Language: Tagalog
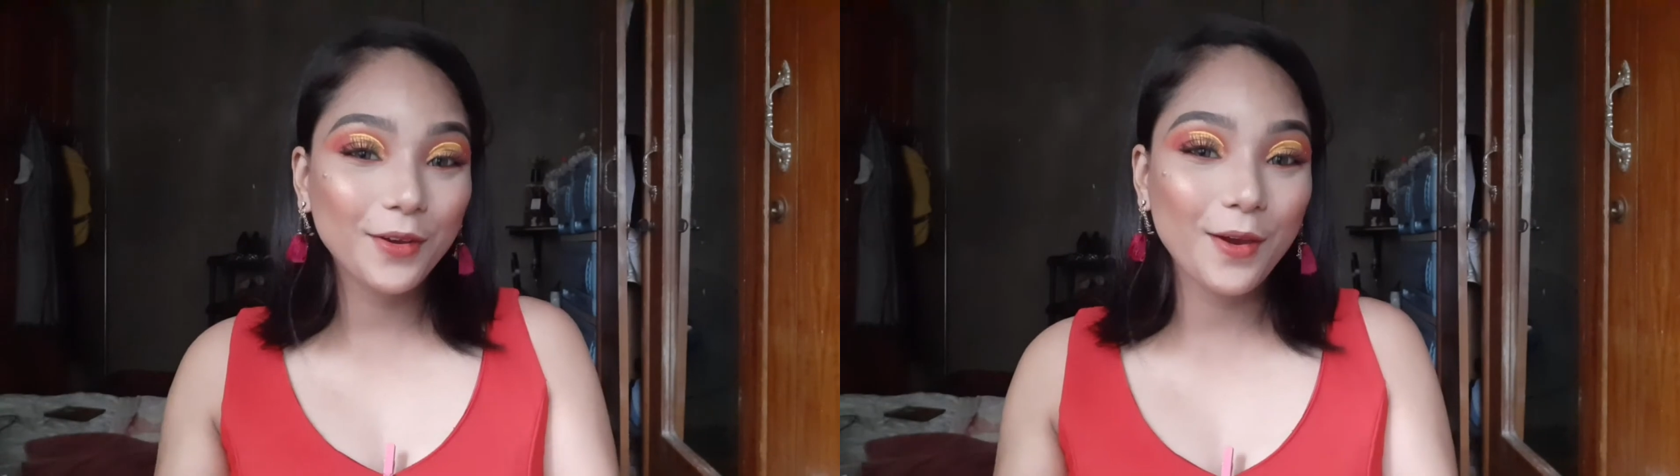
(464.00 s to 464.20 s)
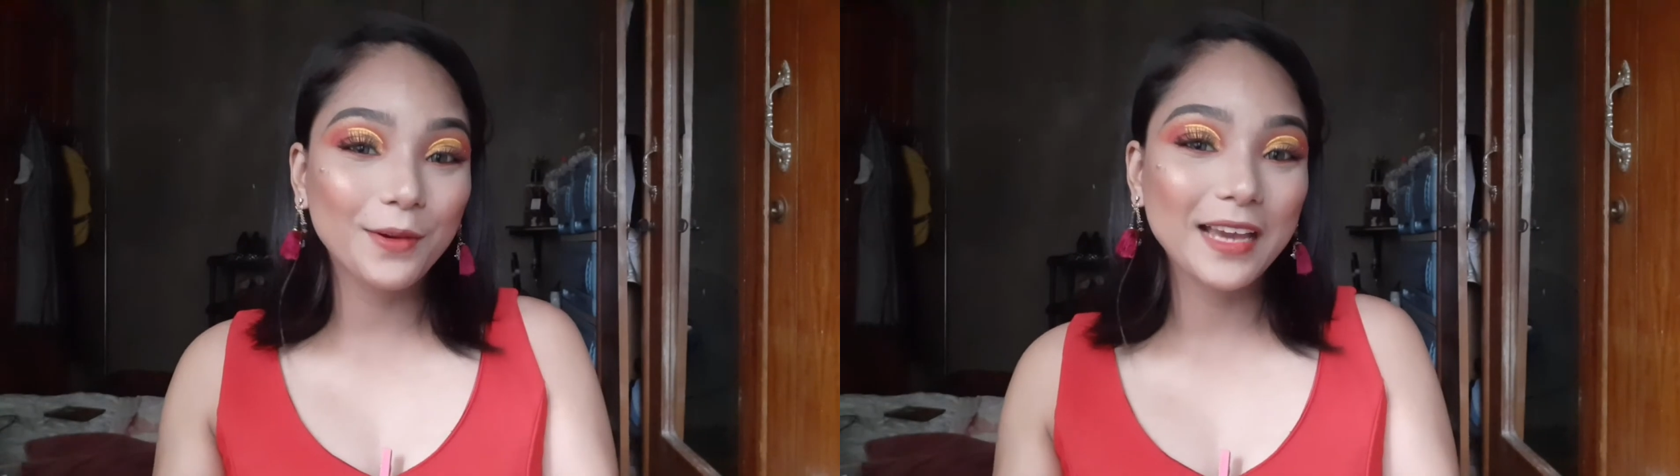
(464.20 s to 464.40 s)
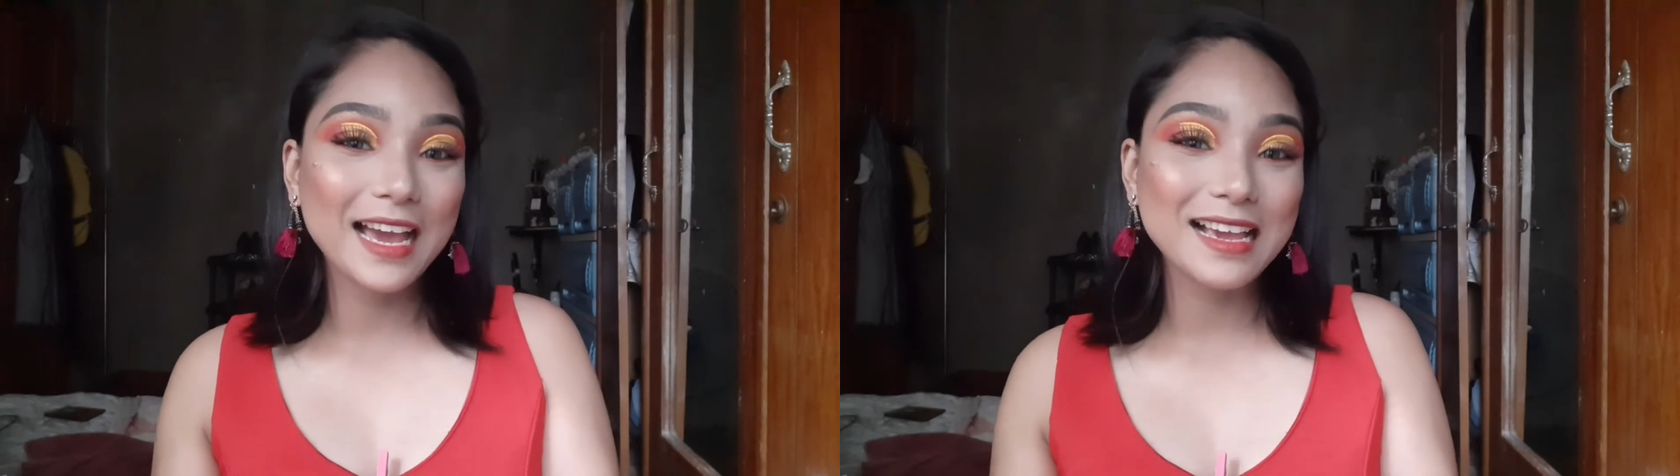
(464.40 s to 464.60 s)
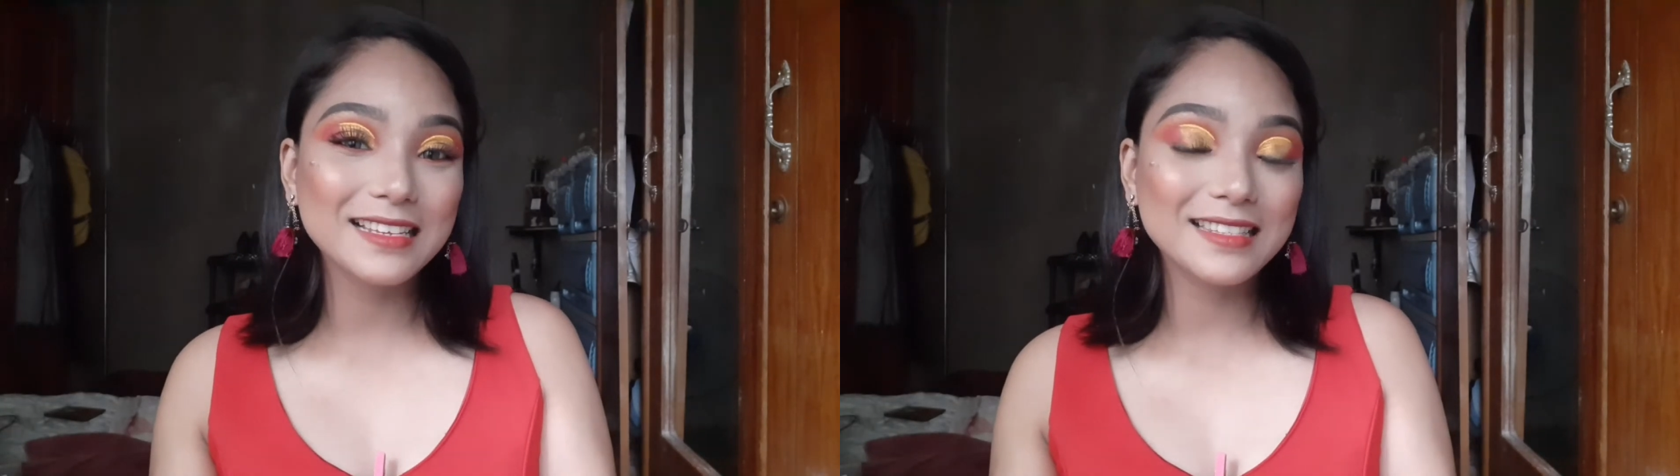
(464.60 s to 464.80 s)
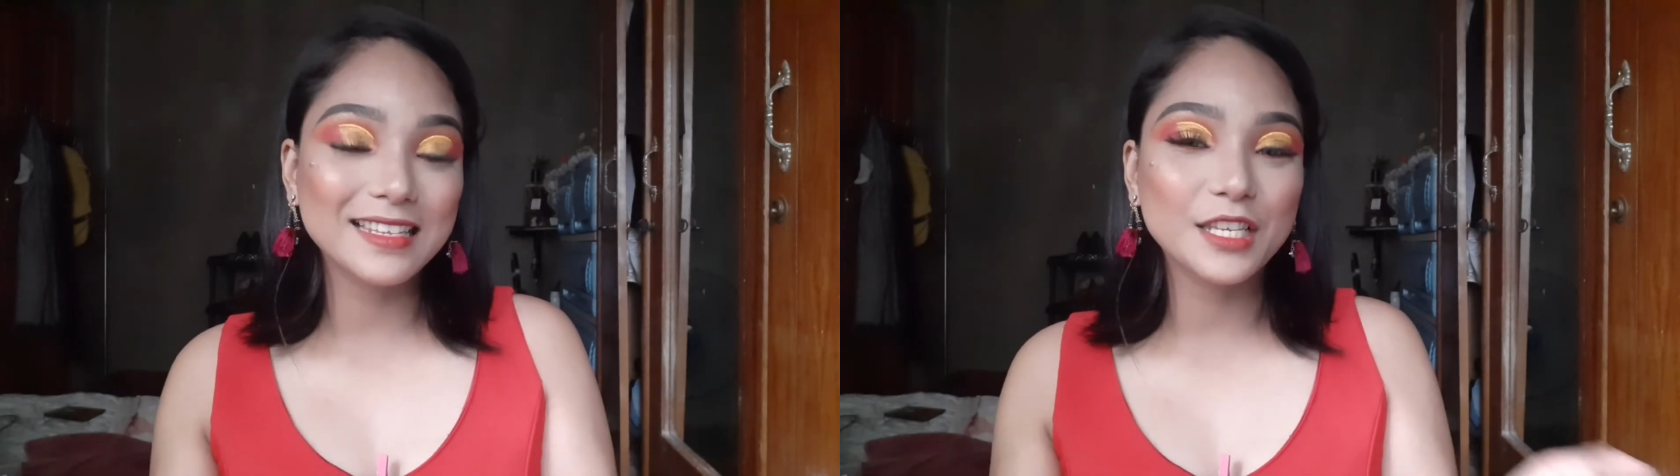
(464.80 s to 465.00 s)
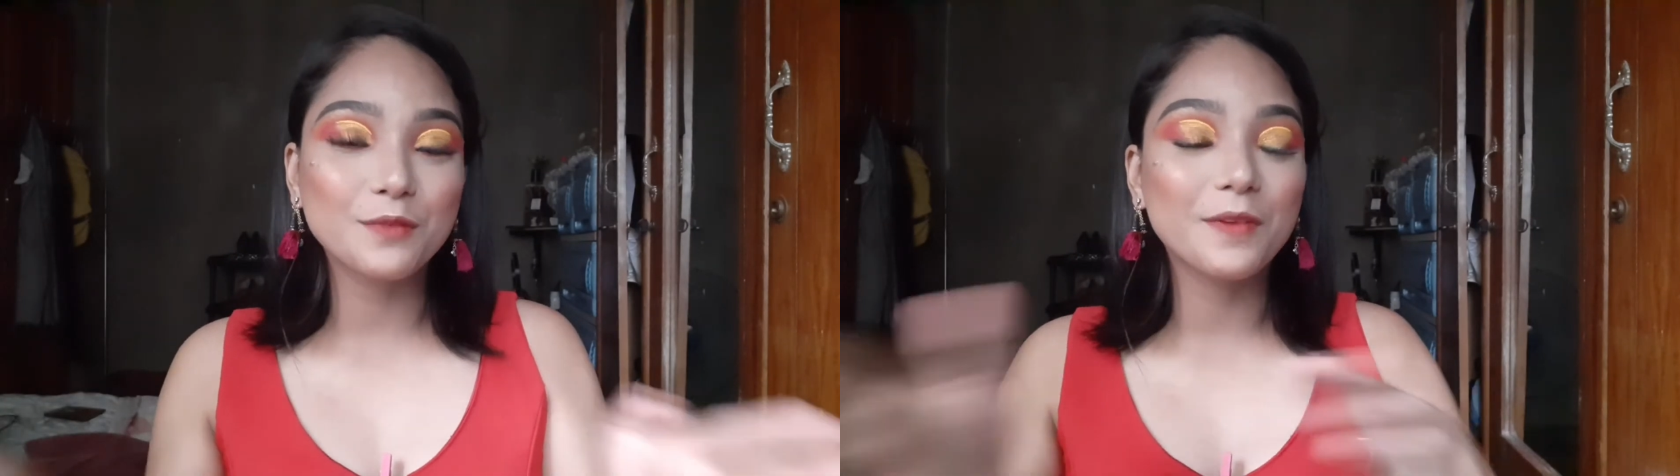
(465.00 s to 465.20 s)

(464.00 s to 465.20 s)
go guys! This is